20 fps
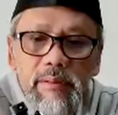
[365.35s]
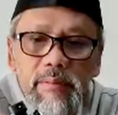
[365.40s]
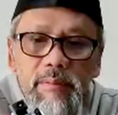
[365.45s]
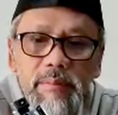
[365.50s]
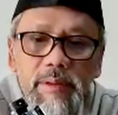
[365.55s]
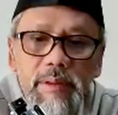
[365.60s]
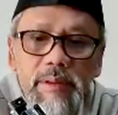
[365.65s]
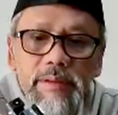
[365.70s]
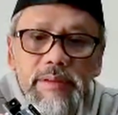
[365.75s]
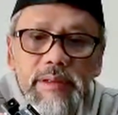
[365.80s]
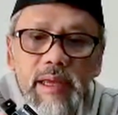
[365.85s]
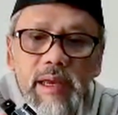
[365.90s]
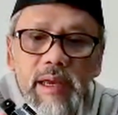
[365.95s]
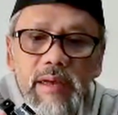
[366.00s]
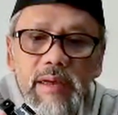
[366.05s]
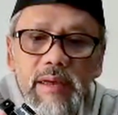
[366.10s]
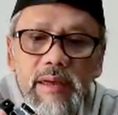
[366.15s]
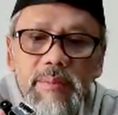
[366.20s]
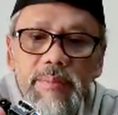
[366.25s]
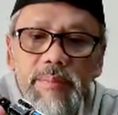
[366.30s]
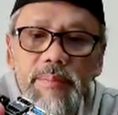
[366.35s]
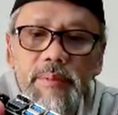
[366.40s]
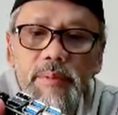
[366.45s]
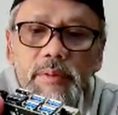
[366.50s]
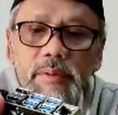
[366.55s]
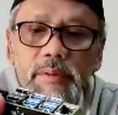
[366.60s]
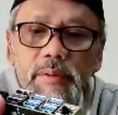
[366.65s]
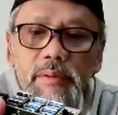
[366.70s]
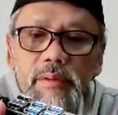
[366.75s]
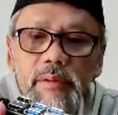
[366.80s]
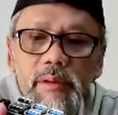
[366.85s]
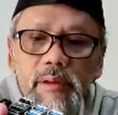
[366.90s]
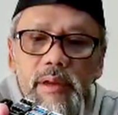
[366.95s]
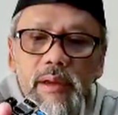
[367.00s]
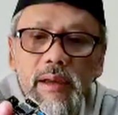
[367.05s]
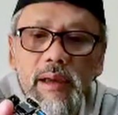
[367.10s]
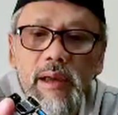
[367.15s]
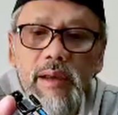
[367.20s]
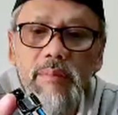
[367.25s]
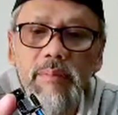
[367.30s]
bisa diboot
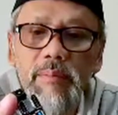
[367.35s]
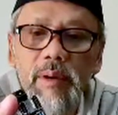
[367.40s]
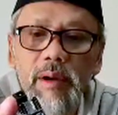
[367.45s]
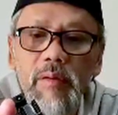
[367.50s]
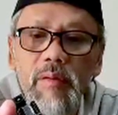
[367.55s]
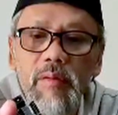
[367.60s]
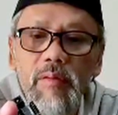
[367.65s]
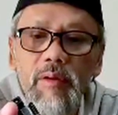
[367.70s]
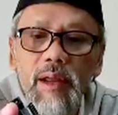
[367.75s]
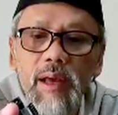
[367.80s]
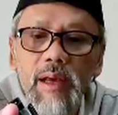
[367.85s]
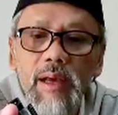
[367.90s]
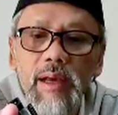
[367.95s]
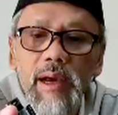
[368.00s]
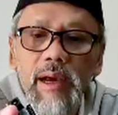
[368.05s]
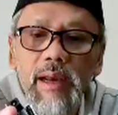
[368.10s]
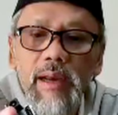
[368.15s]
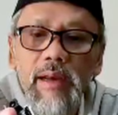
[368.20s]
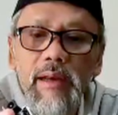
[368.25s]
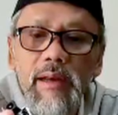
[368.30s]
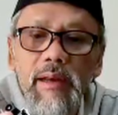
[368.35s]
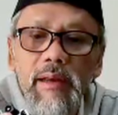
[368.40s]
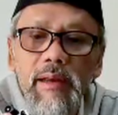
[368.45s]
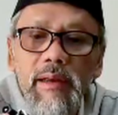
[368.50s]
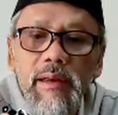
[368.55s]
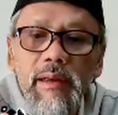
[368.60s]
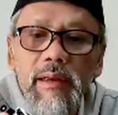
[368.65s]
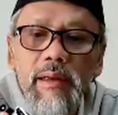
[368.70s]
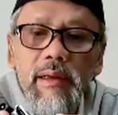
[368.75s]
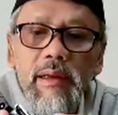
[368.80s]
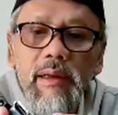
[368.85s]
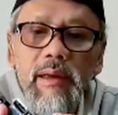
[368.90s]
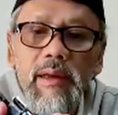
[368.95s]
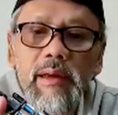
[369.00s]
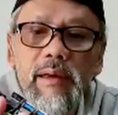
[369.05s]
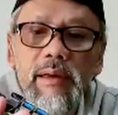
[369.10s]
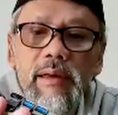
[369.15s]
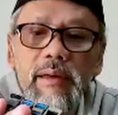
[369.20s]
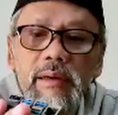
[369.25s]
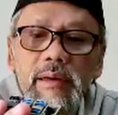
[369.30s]
dengan menggunakan
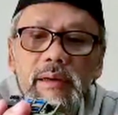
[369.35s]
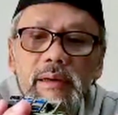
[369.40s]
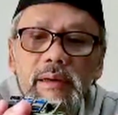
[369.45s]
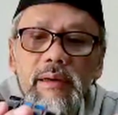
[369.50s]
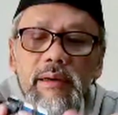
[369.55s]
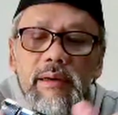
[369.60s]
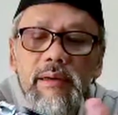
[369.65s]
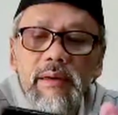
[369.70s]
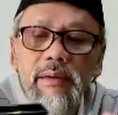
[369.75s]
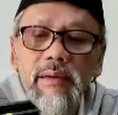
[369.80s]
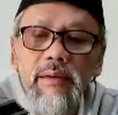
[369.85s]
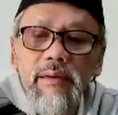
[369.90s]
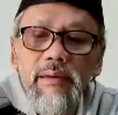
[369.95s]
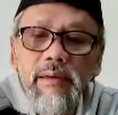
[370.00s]
uh,